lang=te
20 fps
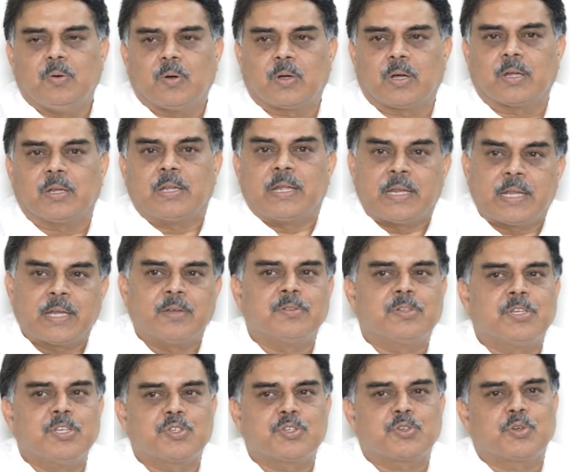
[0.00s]
ఒక నిర్ణయం
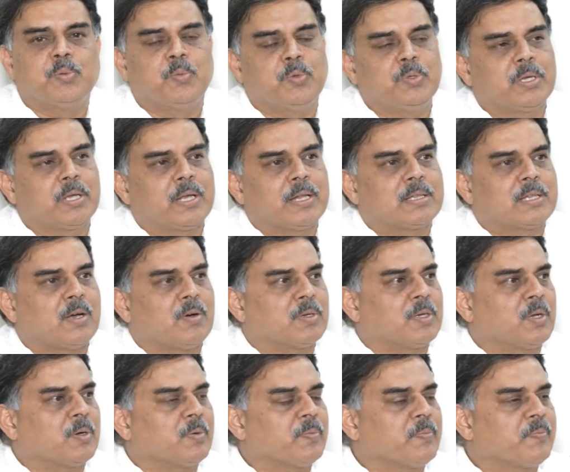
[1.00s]
తీసుకుని ముందుకెళ్తా
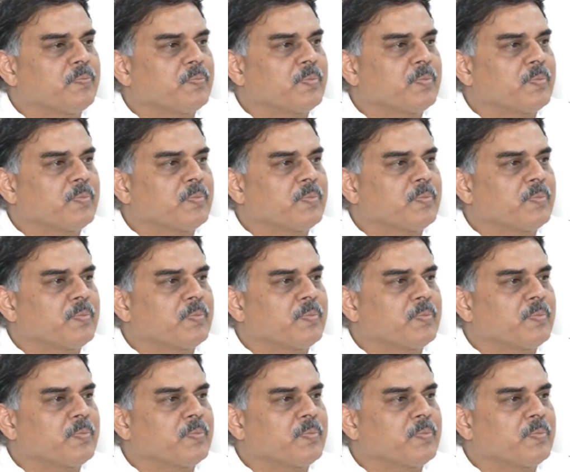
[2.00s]
ఉన్నాం